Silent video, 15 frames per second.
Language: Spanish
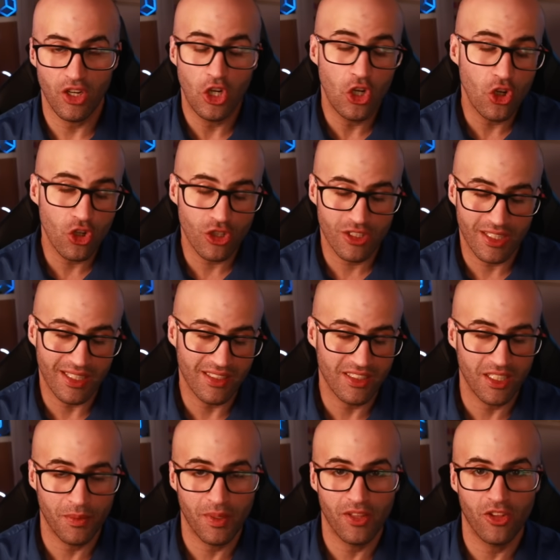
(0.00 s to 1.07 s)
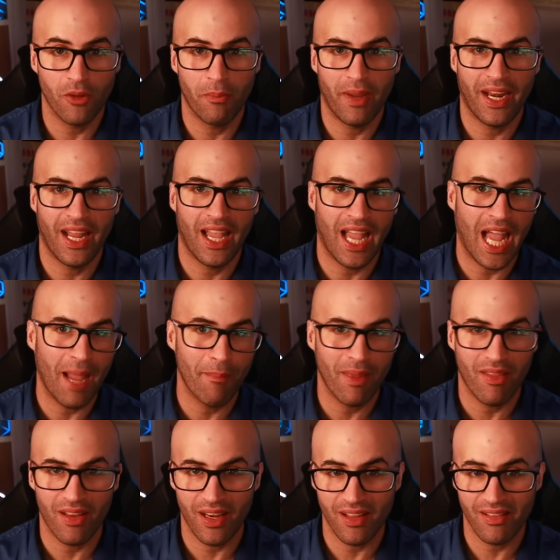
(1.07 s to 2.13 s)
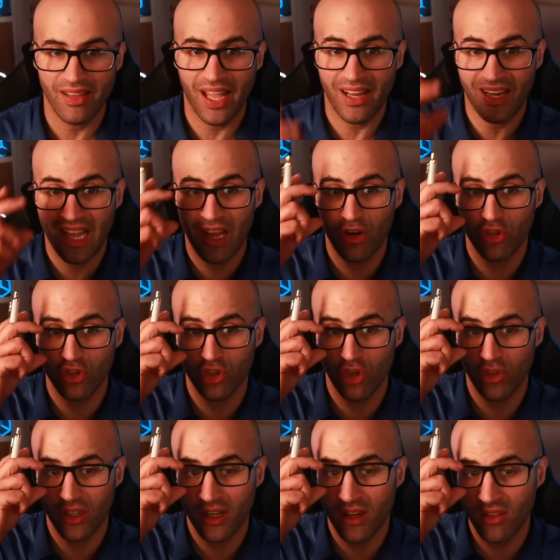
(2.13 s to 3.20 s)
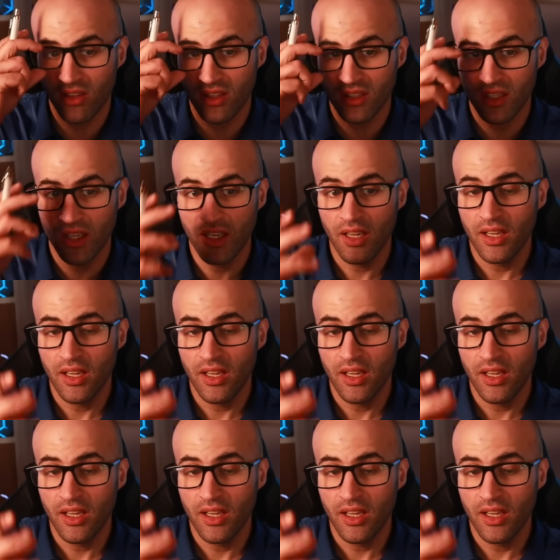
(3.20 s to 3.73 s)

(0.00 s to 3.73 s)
no están sirviendo para amedrentar a los otanazis.